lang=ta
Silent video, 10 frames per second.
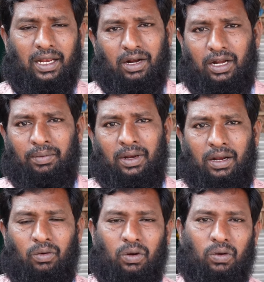எல்லாருக்கிட்டையுமே
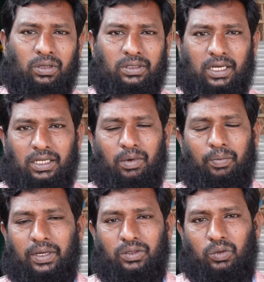நல்லா ஓரளவுக்கு
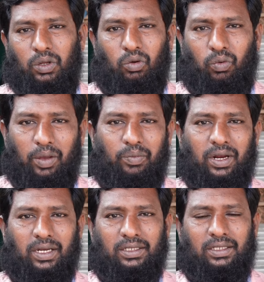சகஜமாக பேசக்கூடிய ஒரு வாய்ப்பு
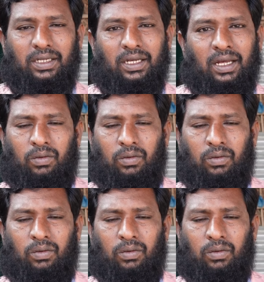கிடைச்சிது